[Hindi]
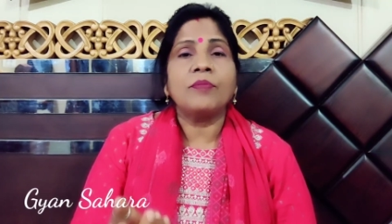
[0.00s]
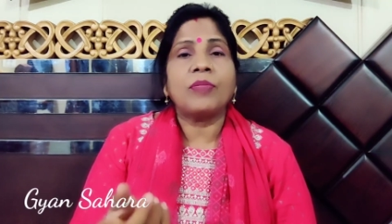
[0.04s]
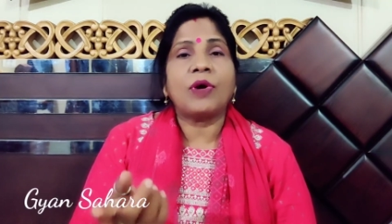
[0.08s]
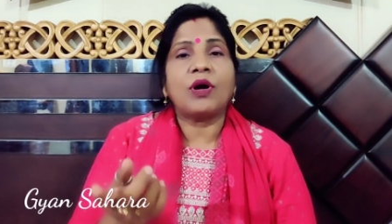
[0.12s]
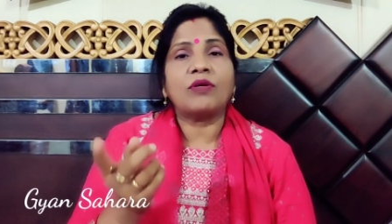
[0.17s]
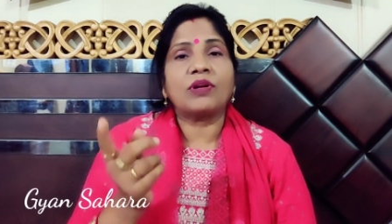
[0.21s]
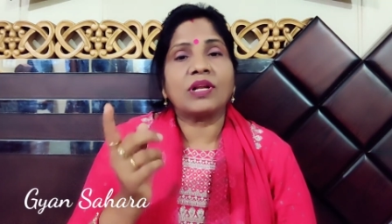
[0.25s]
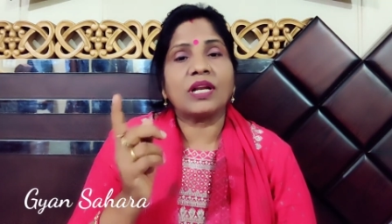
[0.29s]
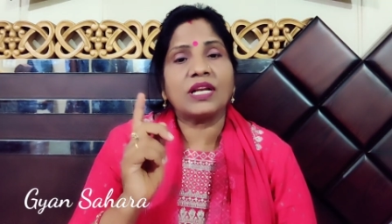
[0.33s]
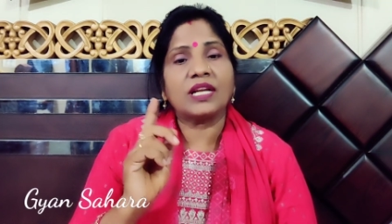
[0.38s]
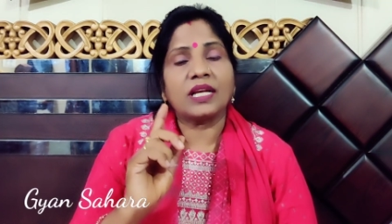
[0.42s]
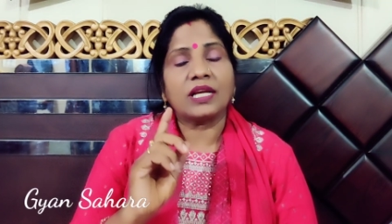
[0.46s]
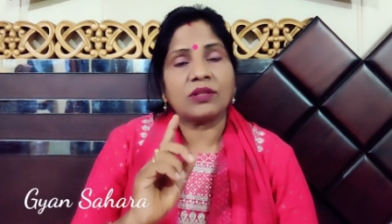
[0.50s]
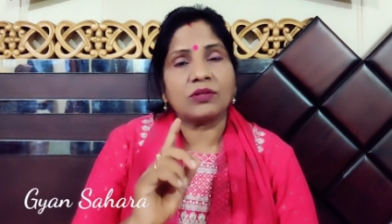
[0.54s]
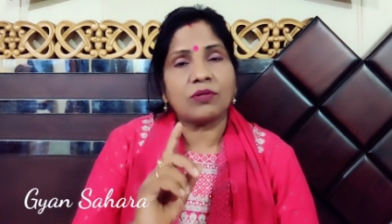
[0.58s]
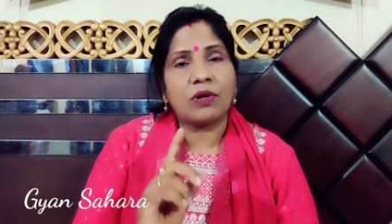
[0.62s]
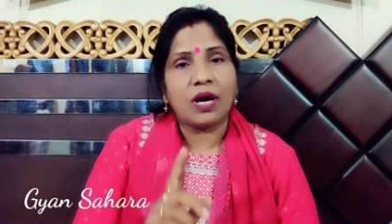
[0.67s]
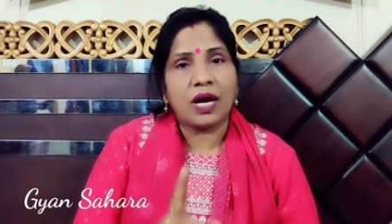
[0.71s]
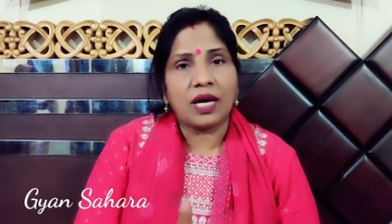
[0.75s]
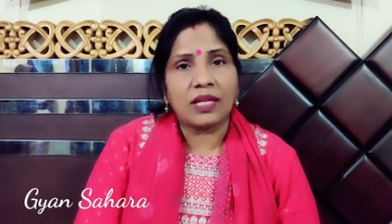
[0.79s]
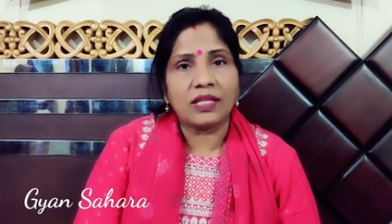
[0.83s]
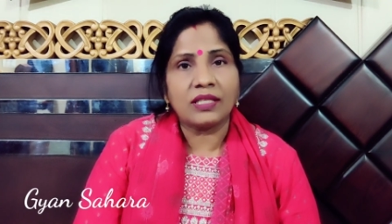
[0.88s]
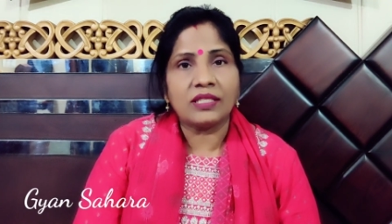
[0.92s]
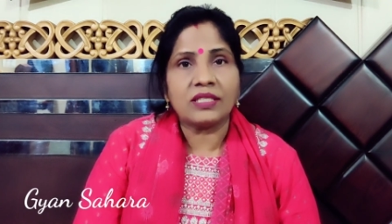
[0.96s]
पाउडर लिया तो
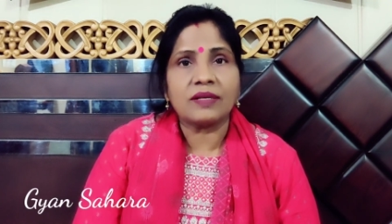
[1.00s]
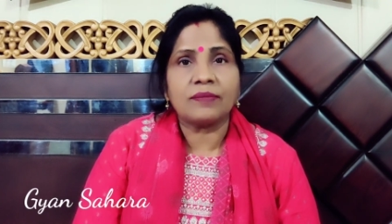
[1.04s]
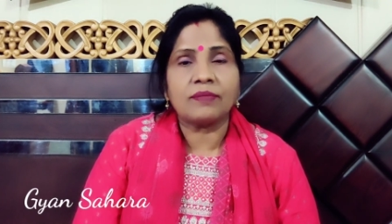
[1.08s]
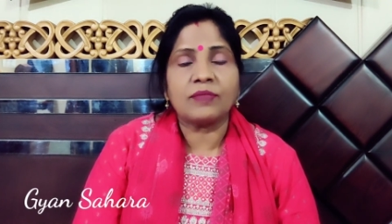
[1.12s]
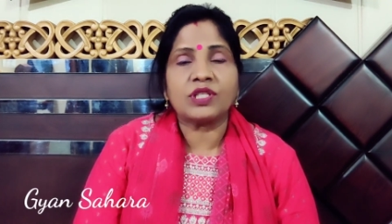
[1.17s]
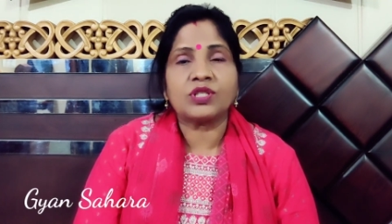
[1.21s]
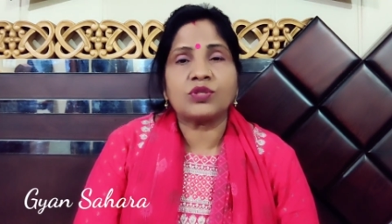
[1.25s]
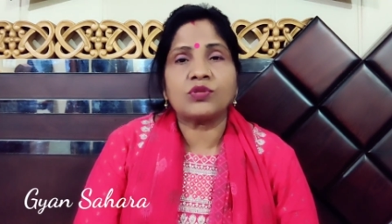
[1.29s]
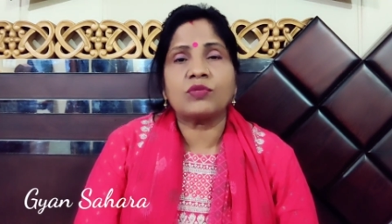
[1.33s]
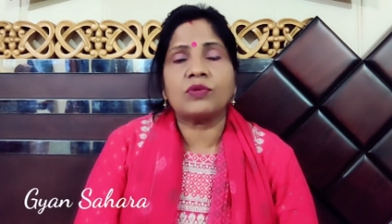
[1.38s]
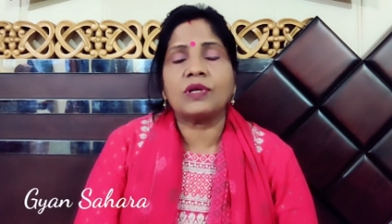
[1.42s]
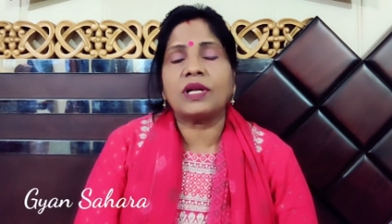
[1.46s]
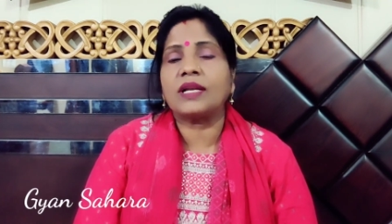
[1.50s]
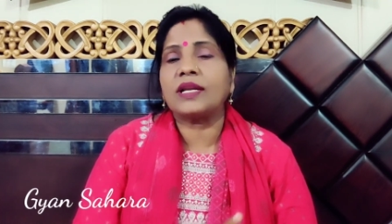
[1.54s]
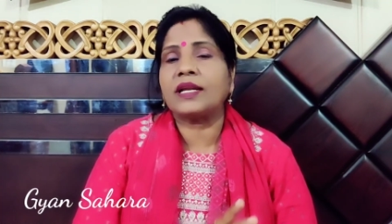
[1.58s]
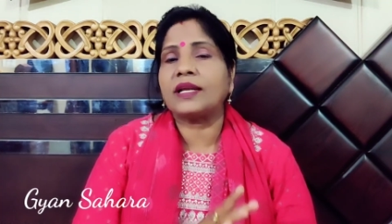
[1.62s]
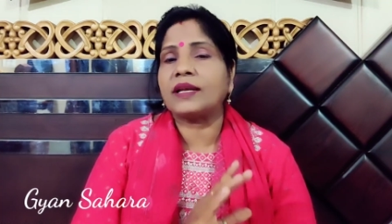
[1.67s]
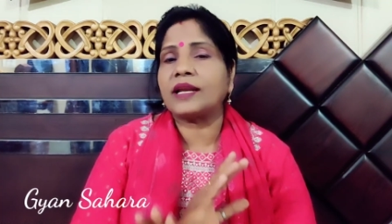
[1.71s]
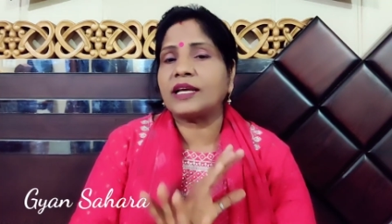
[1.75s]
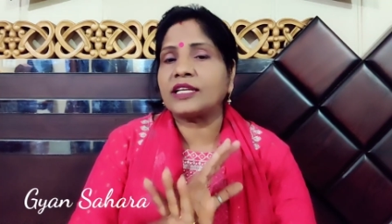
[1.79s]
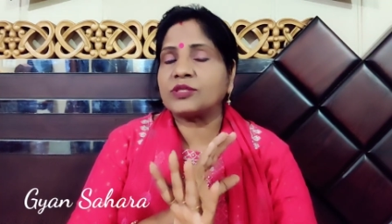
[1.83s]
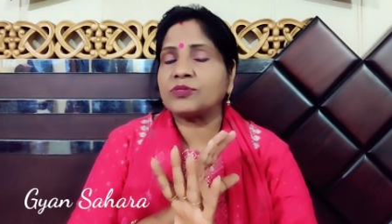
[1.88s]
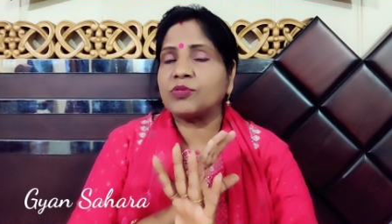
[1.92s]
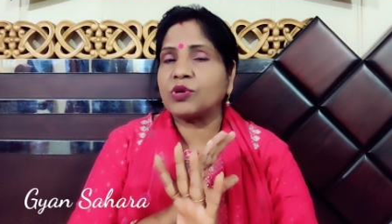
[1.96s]
आधी चम्मच चूना
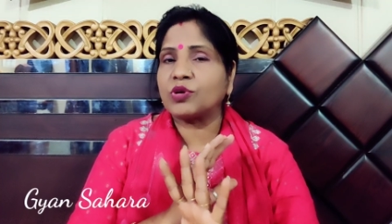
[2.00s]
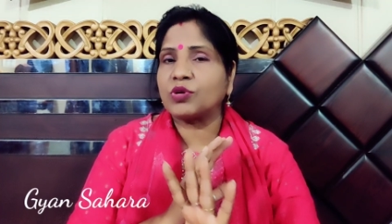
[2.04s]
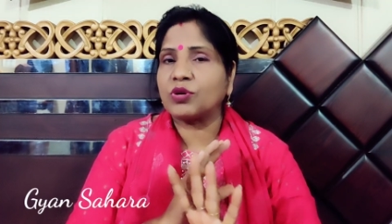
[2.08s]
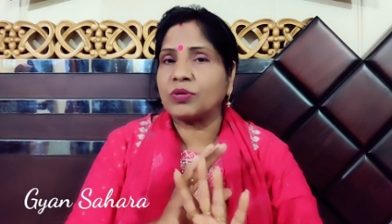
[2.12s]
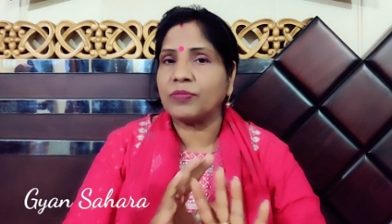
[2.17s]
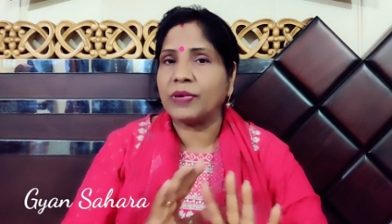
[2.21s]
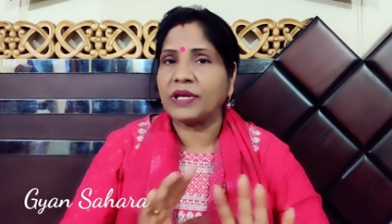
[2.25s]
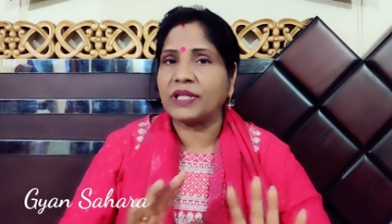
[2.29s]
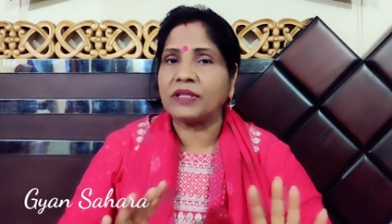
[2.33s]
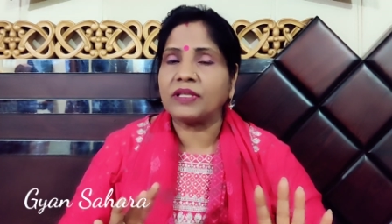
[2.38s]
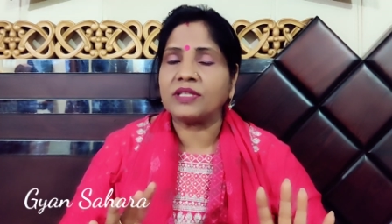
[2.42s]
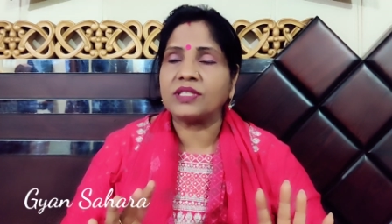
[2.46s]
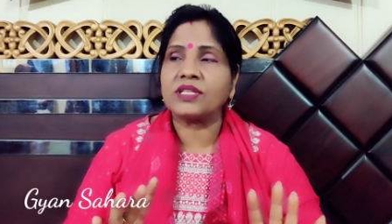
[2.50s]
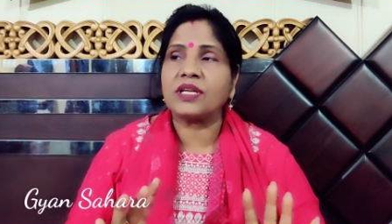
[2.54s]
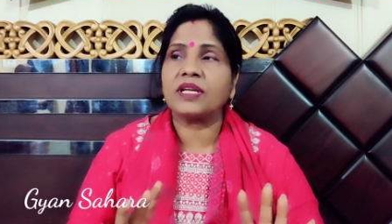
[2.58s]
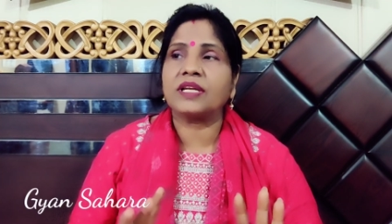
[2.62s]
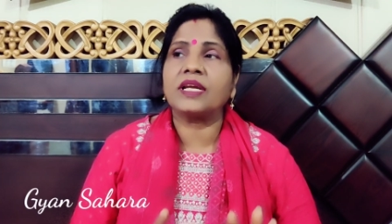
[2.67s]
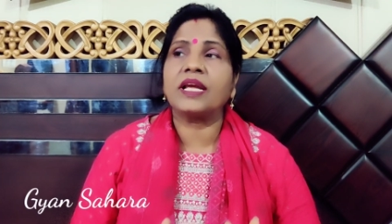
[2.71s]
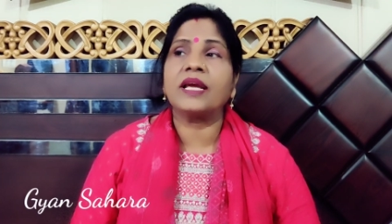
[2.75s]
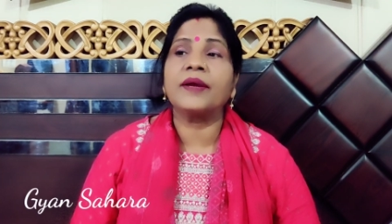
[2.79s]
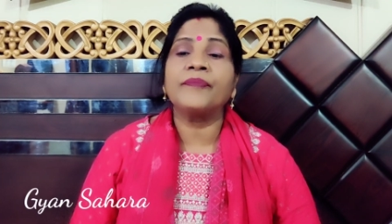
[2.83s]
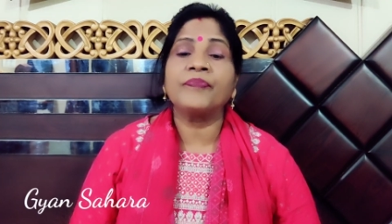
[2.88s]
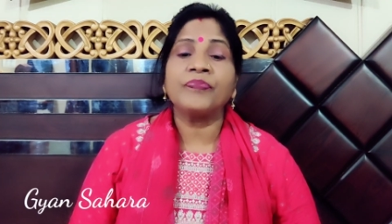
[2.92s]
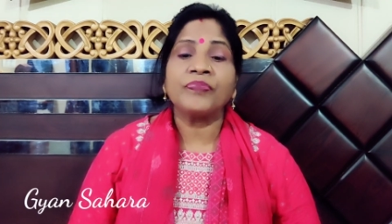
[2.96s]
लेना इसमें कोई बंदिश
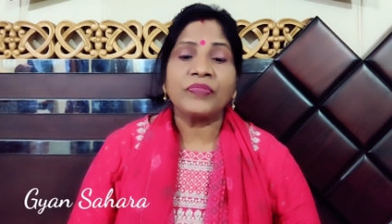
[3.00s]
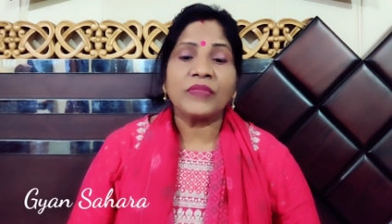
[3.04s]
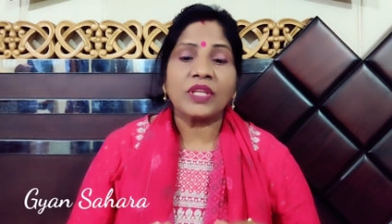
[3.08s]
नहीं है